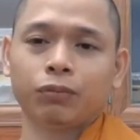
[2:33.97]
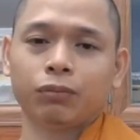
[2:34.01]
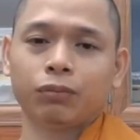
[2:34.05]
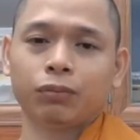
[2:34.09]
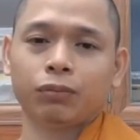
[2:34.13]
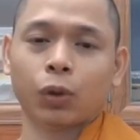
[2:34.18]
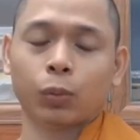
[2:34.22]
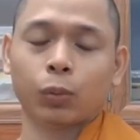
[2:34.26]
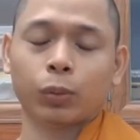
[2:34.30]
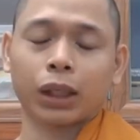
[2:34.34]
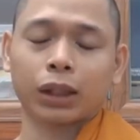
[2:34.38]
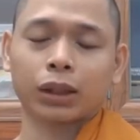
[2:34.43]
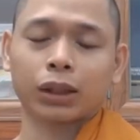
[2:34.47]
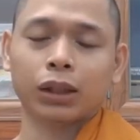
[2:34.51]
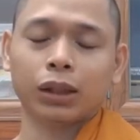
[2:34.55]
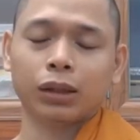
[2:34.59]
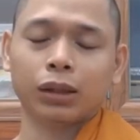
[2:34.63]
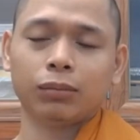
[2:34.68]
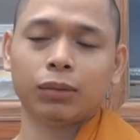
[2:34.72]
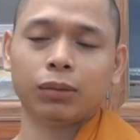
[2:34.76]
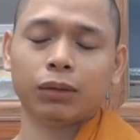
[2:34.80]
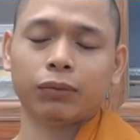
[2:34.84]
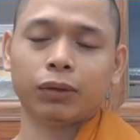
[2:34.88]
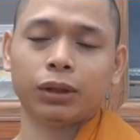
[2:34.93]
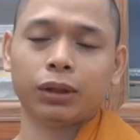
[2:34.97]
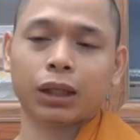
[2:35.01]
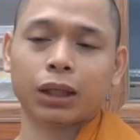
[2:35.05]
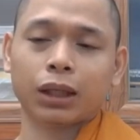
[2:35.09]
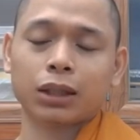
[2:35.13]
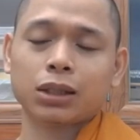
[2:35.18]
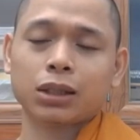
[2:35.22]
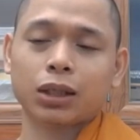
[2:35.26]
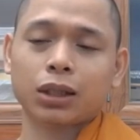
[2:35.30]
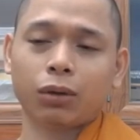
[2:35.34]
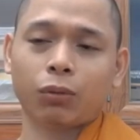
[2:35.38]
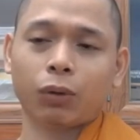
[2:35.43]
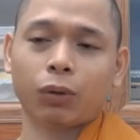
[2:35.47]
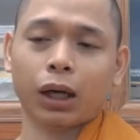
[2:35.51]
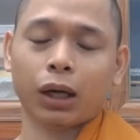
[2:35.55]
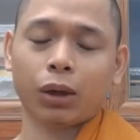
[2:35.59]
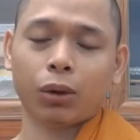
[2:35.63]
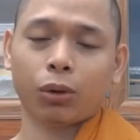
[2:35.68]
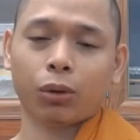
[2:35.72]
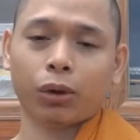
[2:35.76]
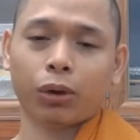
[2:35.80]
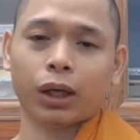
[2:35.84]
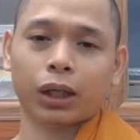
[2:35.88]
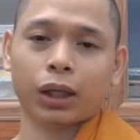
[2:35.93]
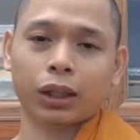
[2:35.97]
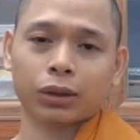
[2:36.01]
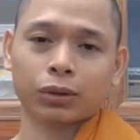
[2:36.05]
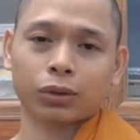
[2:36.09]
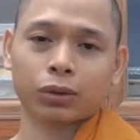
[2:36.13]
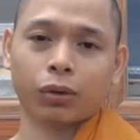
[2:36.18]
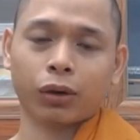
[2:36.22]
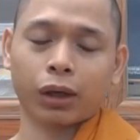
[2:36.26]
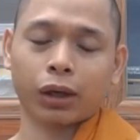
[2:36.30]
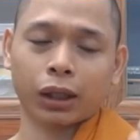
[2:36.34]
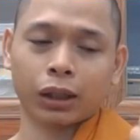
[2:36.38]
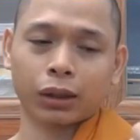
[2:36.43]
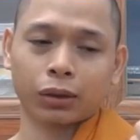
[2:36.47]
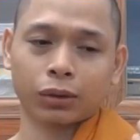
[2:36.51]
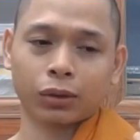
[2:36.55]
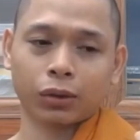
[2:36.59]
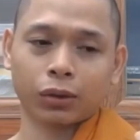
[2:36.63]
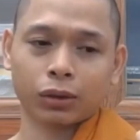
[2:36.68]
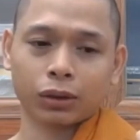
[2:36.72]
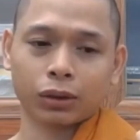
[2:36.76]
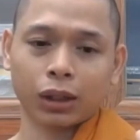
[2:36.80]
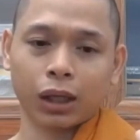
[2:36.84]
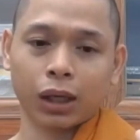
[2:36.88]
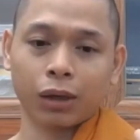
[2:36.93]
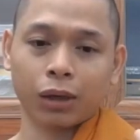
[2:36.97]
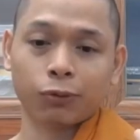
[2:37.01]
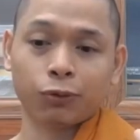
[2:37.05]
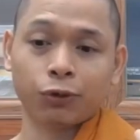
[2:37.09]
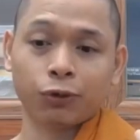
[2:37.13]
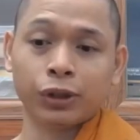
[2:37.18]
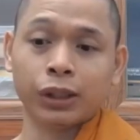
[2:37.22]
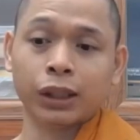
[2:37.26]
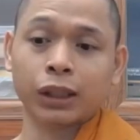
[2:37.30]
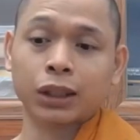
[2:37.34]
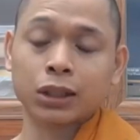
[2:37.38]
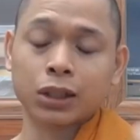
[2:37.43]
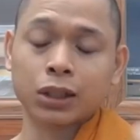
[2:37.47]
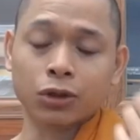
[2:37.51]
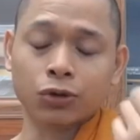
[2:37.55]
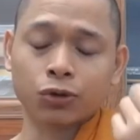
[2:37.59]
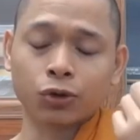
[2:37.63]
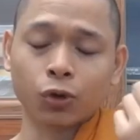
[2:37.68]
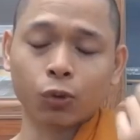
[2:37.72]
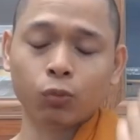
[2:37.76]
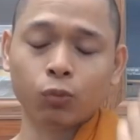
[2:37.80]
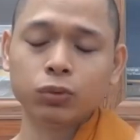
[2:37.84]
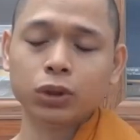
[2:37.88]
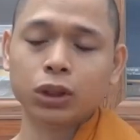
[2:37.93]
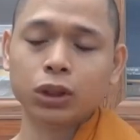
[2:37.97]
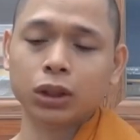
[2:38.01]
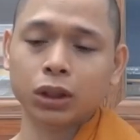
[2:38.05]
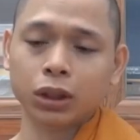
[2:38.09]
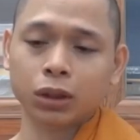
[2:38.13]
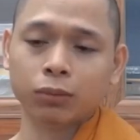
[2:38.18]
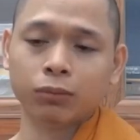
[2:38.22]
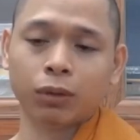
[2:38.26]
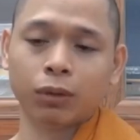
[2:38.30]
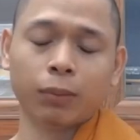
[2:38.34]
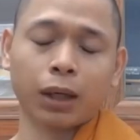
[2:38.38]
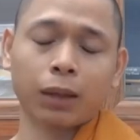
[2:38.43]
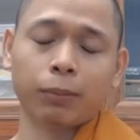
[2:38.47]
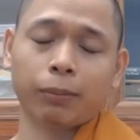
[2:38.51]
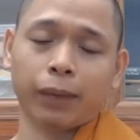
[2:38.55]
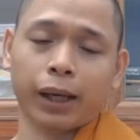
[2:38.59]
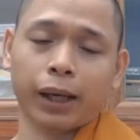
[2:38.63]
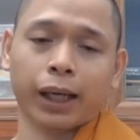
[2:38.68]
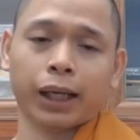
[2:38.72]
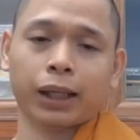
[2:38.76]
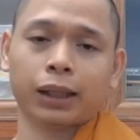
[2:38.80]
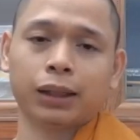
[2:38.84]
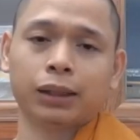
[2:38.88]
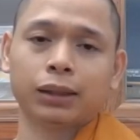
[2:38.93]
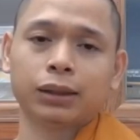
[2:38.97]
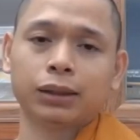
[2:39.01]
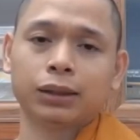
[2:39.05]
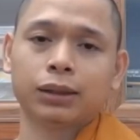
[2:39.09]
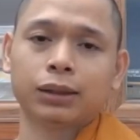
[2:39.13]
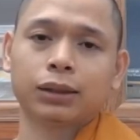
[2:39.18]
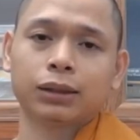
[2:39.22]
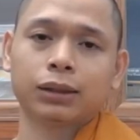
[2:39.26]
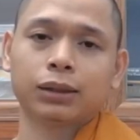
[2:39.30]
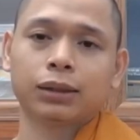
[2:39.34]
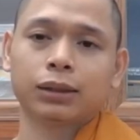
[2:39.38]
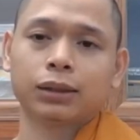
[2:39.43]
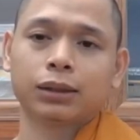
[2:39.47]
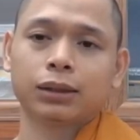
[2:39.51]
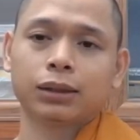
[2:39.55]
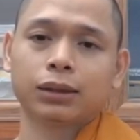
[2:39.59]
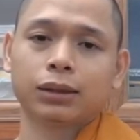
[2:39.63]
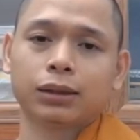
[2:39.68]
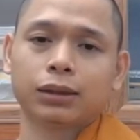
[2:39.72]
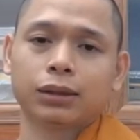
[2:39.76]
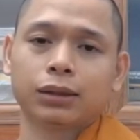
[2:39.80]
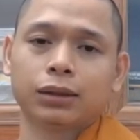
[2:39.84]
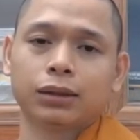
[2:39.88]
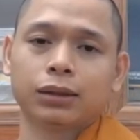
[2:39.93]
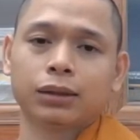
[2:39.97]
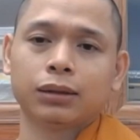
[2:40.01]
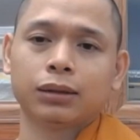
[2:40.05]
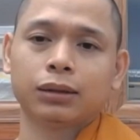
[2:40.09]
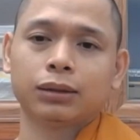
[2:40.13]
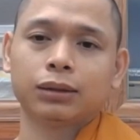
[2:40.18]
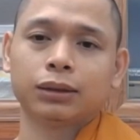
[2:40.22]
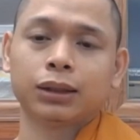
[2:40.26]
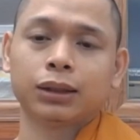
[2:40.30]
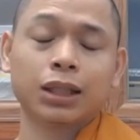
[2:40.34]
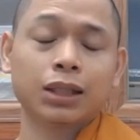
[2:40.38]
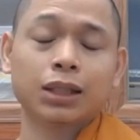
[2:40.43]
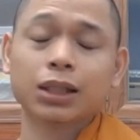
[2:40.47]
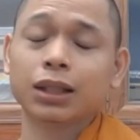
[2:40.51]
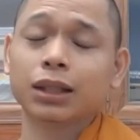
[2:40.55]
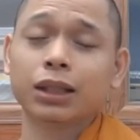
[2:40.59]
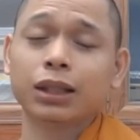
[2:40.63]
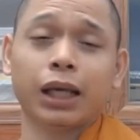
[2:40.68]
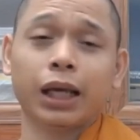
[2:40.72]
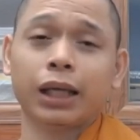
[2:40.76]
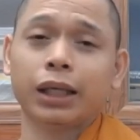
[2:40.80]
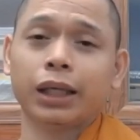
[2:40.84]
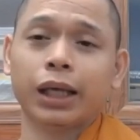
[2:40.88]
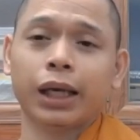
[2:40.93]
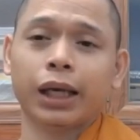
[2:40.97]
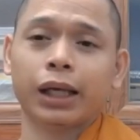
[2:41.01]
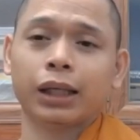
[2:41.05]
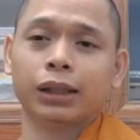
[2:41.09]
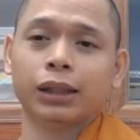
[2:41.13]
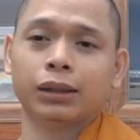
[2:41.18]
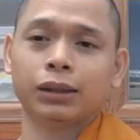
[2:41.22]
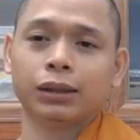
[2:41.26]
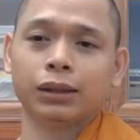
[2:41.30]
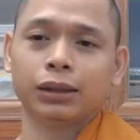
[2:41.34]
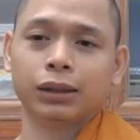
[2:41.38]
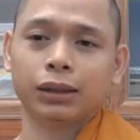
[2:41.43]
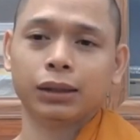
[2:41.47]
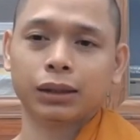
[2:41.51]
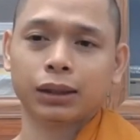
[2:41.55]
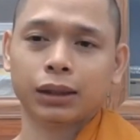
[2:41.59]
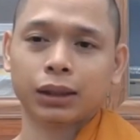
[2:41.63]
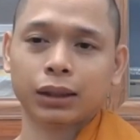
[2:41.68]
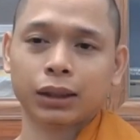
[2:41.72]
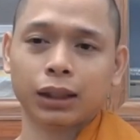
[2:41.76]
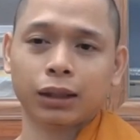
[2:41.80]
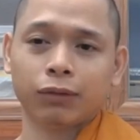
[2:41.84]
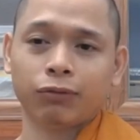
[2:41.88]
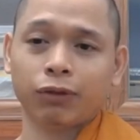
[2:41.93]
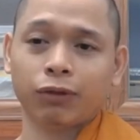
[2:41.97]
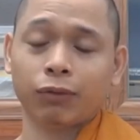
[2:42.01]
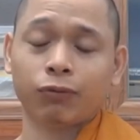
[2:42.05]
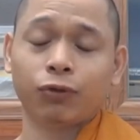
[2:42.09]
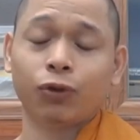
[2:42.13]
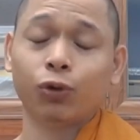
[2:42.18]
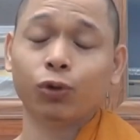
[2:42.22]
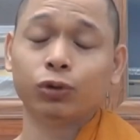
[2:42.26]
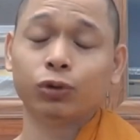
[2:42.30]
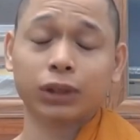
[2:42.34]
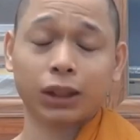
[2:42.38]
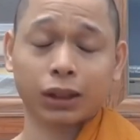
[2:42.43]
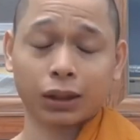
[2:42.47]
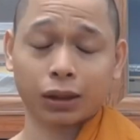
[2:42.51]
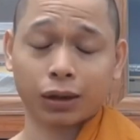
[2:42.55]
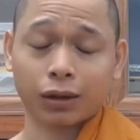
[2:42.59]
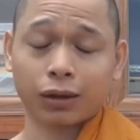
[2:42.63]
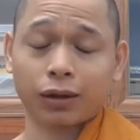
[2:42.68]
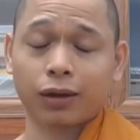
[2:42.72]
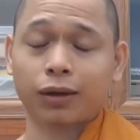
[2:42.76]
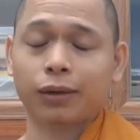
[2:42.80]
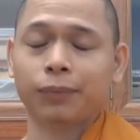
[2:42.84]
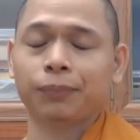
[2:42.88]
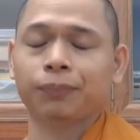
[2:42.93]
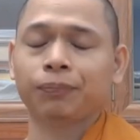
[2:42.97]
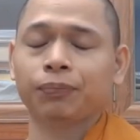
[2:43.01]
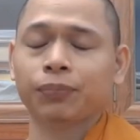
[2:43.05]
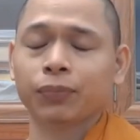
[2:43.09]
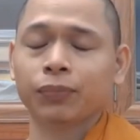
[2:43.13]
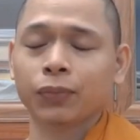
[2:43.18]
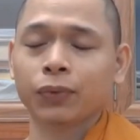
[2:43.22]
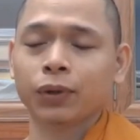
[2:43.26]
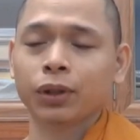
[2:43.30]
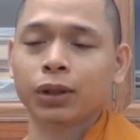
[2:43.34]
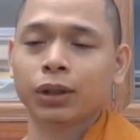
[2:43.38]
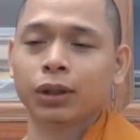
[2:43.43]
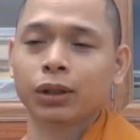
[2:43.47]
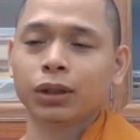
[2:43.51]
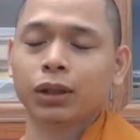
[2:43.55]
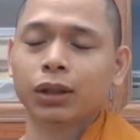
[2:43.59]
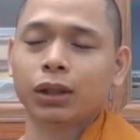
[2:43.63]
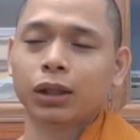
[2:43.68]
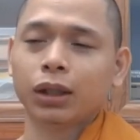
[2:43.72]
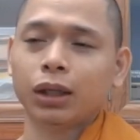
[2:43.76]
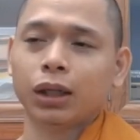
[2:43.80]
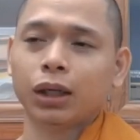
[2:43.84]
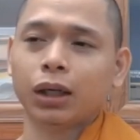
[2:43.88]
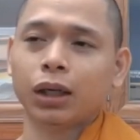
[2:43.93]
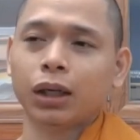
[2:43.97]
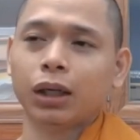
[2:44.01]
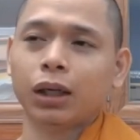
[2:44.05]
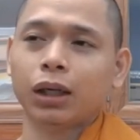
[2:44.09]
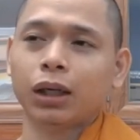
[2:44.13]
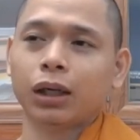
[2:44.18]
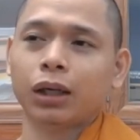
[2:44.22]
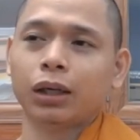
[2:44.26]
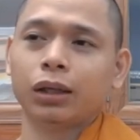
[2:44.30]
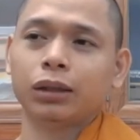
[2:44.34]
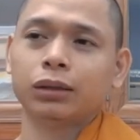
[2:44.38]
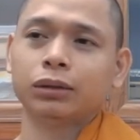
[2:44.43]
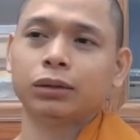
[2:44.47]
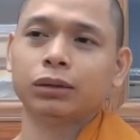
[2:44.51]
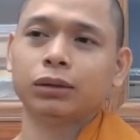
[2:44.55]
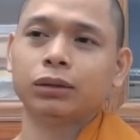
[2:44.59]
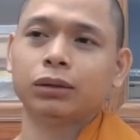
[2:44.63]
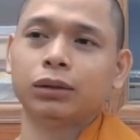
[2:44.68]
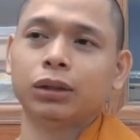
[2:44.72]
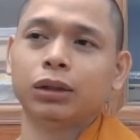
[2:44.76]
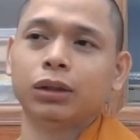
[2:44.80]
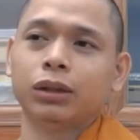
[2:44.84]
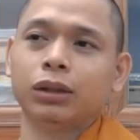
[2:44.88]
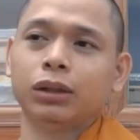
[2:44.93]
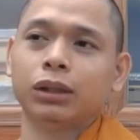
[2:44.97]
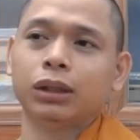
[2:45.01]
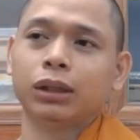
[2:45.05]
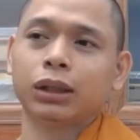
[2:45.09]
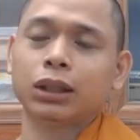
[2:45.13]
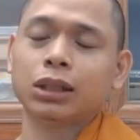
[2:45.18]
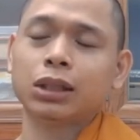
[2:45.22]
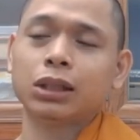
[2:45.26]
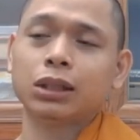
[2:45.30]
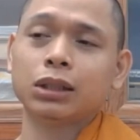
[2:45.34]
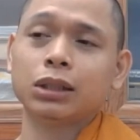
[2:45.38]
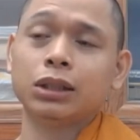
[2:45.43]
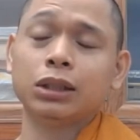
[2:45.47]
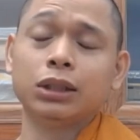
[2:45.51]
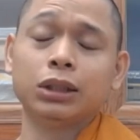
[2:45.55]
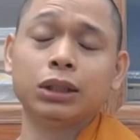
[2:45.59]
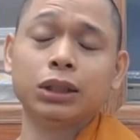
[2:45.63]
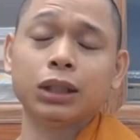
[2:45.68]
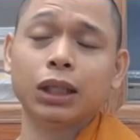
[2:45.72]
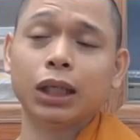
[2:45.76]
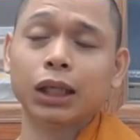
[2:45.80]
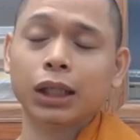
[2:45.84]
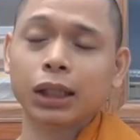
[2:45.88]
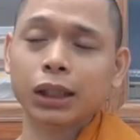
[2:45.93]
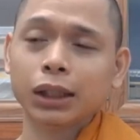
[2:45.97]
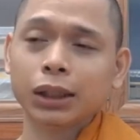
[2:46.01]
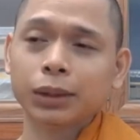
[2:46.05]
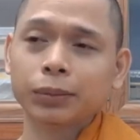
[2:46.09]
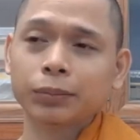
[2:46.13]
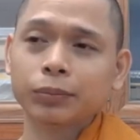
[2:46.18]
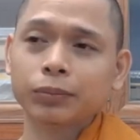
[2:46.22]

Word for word: một đặc điểm là vị thánh sơ quả hoàn toàn có thể vì cái sự cúng dường mà mất mạng hết sức nhẹ nhàng cái này phạm phu rất khó à, rồi cái sự giữ giới